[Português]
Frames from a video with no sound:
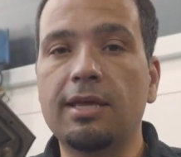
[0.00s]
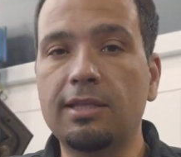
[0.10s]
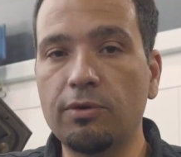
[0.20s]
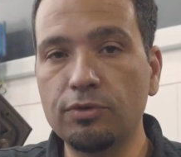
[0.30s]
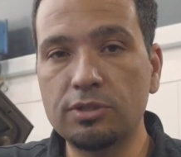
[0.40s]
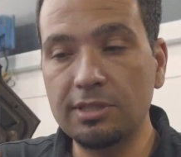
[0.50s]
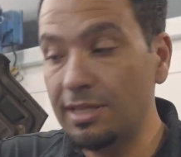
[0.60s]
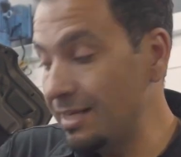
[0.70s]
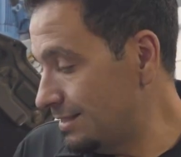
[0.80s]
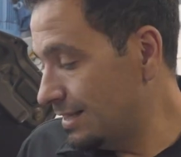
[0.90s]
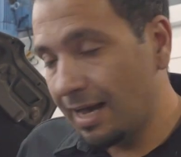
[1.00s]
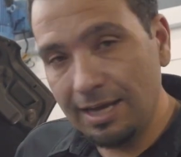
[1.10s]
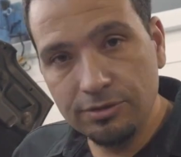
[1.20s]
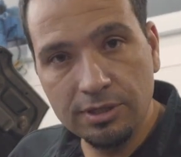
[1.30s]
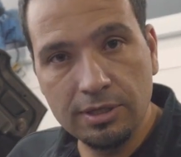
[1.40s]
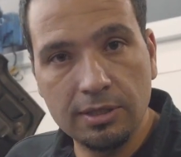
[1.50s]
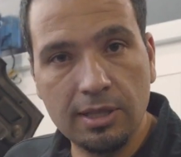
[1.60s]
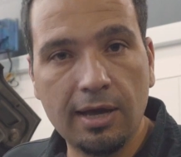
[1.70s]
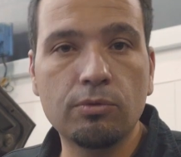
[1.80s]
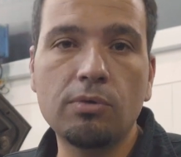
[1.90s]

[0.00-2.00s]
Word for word: Então você, nesse caso aqui, tá?